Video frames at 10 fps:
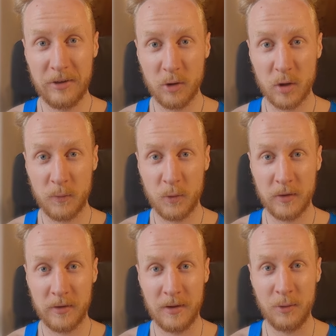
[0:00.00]
das sorgt dafür,
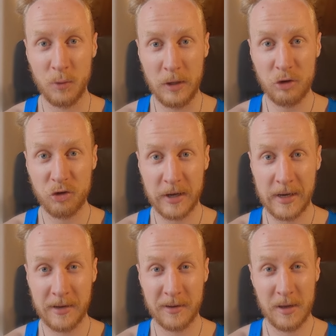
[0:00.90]
dass dein Insulin
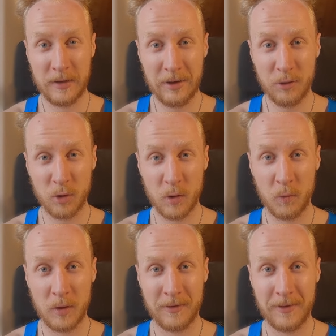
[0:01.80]
steigt und das sorgt
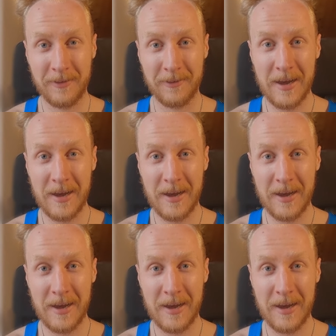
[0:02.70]
dafür, dass die